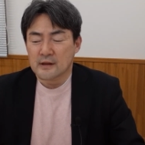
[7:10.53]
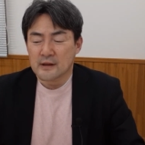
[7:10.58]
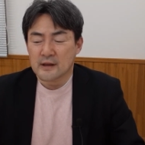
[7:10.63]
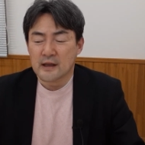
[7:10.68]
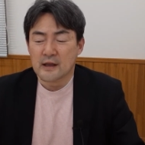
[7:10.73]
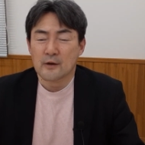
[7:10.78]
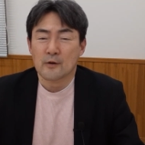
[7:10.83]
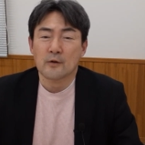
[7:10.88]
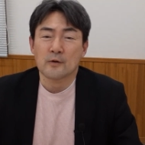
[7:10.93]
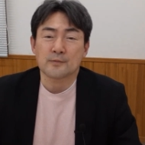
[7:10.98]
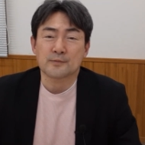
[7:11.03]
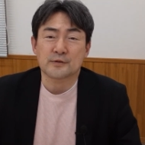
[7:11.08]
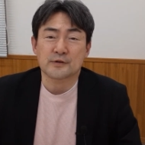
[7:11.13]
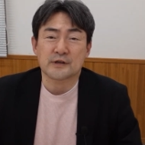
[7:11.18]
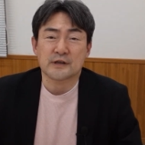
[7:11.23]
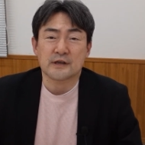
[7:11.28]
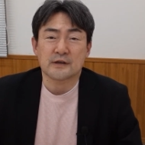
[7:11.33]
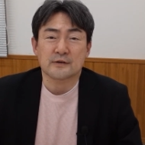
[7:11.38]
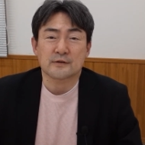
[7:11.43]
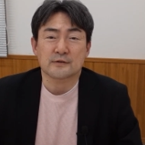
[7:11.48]
えー、
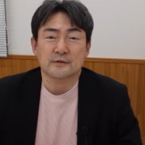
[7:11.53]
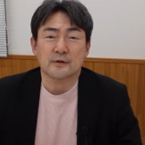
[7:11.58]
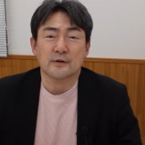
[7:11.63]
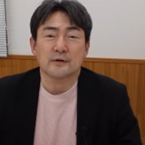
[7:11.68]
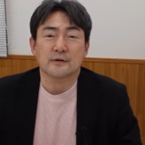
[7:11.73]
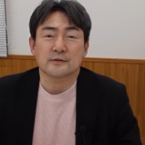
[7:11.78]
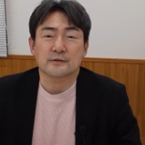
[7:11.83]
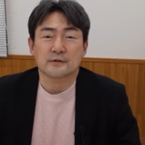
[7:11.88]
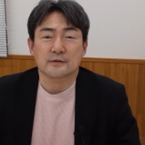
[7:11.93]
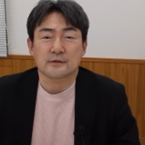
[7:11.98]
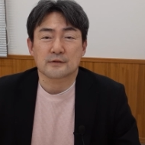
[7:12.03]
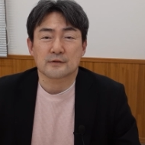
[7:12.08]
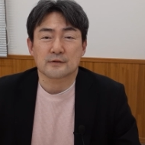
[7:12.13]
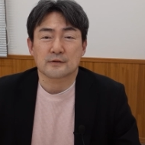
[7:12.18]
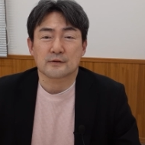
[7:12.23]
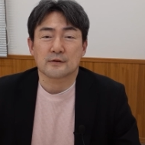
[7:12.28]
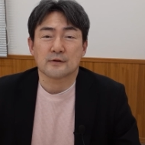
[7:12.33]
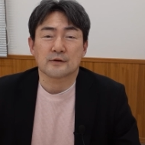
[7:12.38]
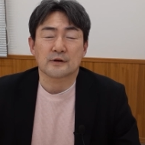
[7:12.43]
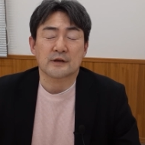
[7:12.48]
オープニングと
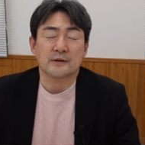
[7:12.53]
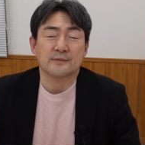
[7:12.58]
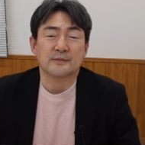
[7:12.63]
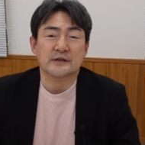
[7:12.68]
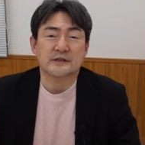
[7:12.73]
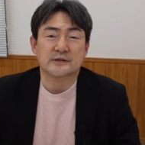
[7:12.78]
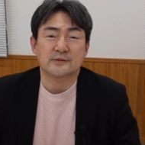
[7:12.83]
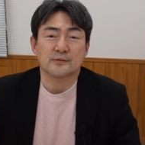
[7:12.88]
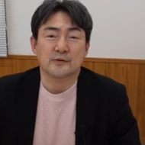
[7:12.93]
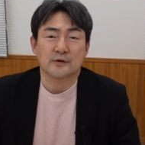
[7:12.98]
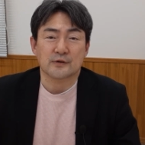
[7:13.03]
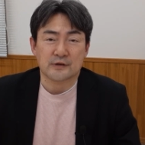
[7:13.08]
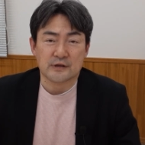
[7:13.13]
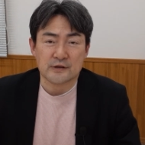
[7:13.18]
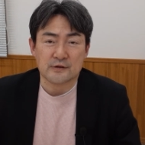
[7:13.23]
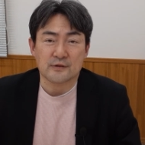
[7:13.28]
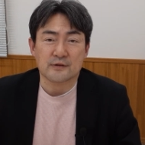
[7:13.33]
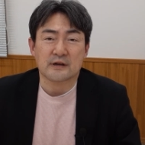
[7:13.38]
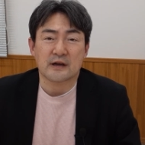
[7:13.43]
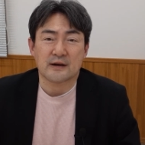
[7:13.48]

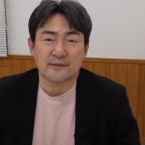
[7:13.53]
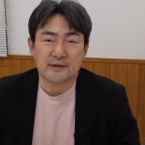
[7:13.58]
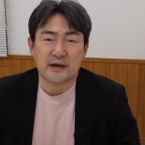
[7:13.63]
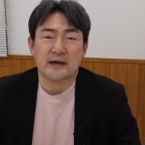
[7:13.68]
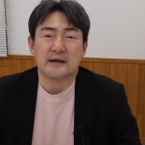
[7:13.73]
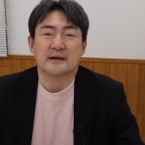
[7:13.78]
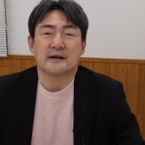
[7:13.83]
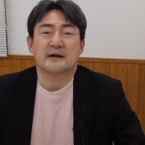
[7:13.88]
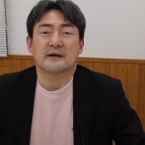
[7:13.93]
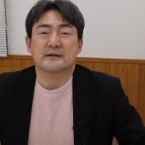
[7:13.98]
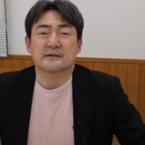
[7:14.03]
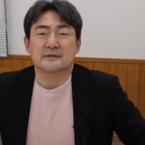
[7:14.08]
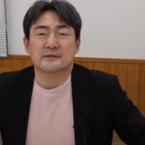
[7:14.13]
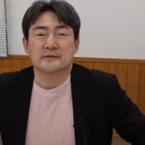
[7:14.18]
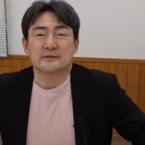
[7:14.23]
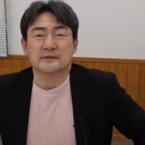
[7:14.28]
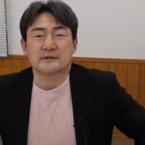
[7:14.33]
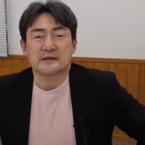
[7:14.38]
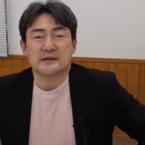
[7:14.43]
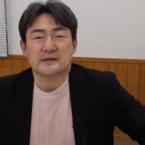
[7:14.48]
グッゴリー・ミス・モーリーの
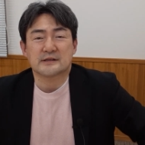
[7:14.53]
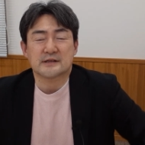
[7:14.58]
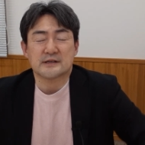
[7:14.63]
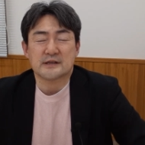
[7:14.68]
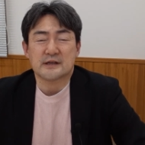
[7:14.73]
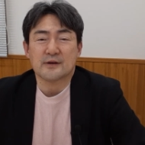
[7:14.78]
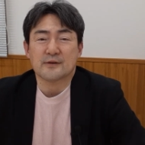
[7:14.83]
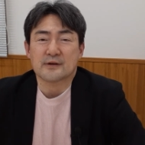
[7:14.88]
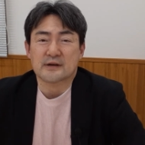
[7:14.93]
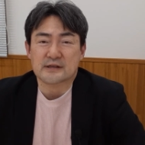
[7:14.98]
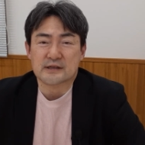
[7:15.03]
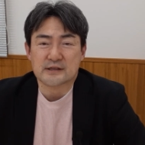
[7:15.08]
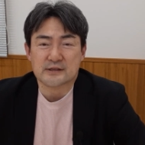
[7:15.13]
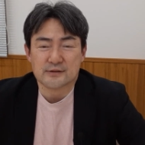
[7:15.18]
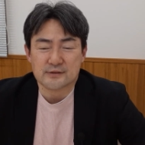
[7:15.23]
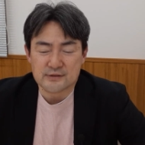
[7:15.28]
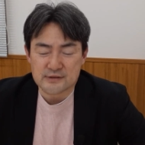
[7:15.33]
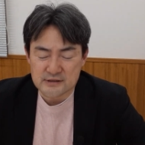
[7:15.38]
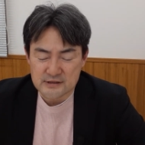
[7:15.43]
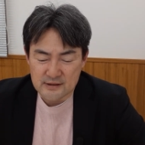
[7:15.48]
カバーについてお
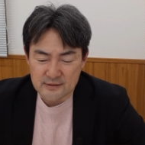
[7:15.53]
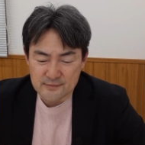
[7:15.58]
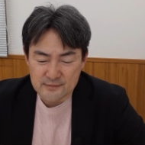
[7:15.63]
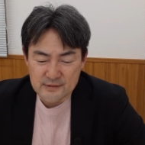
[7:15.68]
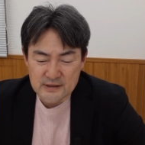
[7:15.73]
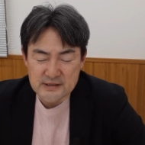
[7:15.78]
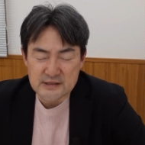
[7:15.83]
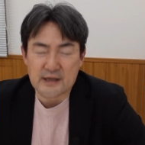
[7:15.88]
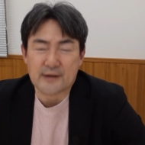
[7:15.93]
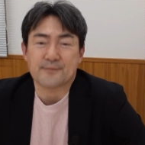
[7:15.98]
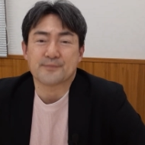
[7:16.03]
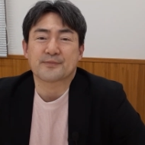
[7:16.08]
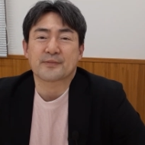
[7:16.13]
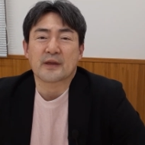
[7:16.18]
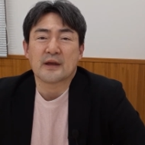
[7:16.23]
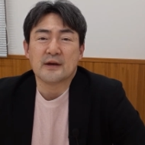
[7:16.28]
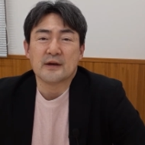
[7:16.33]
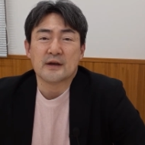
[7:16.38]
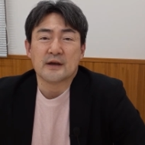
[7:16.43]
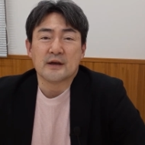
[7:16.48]
話をしてみました。
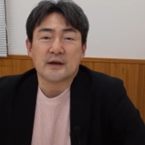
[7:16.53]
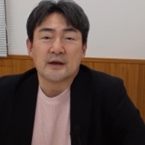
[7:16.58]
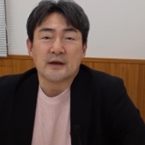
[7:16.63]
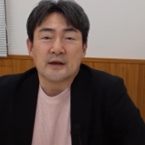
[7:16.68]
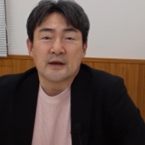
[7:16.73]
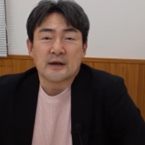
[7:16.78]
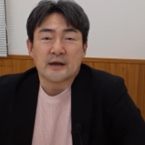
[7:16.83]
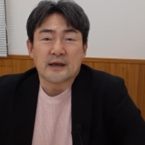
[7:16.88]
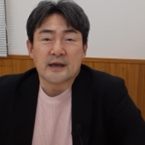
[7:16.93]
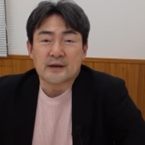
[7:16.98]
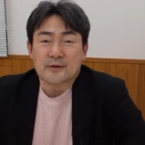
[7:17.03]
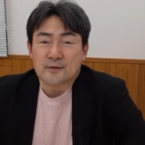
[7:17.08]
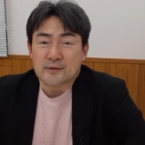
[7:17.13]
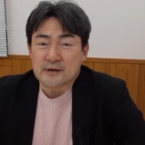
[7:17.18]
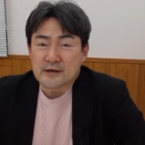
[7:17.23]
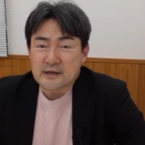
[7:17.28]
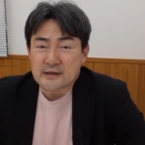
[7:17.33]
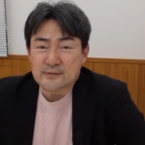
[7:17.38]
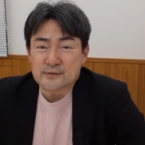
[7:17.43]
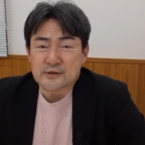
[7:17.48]
えー、こ
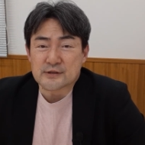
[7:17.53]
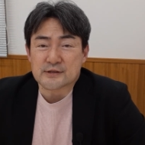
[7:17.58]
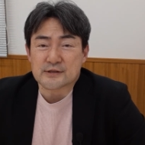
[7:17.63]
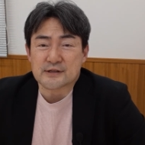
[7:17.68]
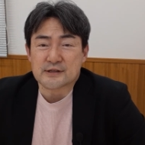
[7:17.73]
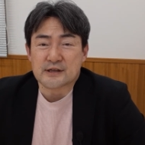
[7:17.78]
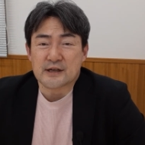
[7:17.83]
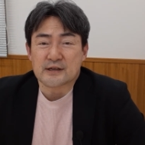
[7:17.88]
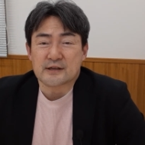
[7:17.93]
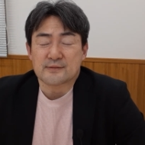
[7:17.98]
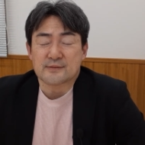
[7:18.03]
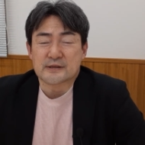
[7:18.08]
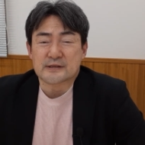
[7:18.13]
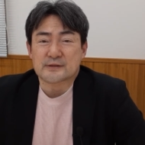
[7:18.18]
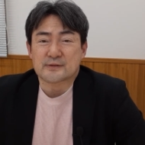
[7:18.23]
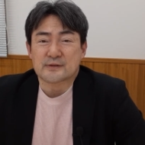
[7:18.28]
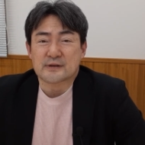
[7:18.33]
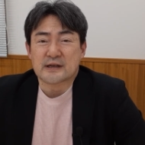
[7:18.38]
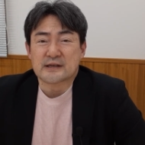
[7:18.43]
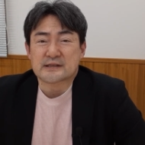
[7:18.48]
れからも続いていきま
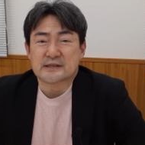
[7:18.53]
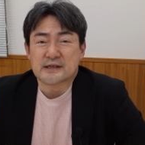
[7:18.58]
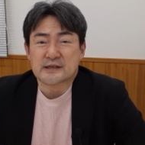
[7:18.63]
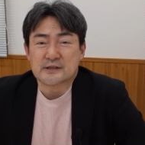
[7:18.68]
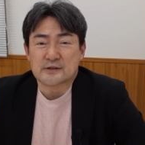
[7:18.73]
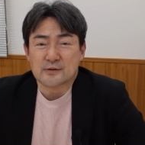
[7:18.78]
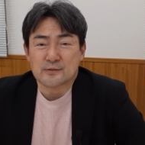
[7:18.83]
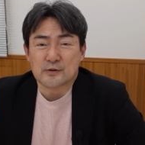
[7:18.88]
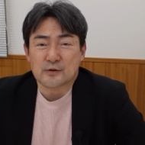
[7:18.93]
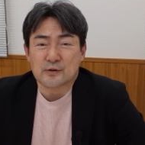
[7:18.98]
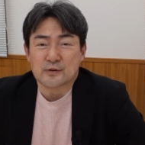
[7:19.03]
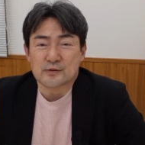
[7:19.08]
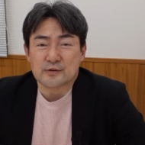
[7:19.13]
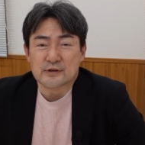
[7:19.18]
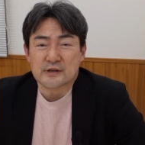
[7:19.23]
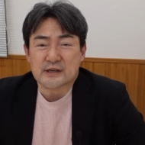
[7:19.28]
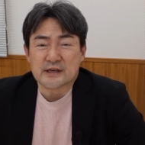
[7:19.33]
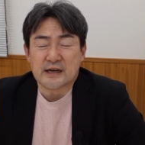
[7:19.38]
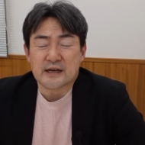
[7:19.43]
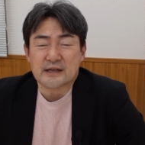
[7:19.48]
すので、是非ともこの
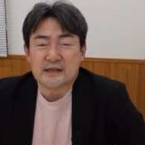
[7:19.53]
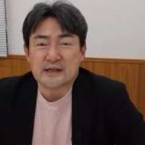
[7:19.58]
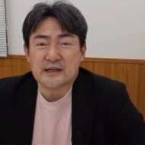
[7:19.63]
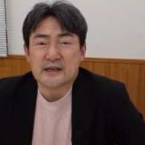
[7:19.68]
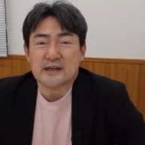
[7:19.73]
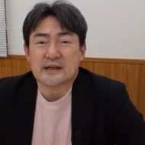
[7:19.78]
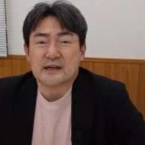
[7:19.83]
機会に、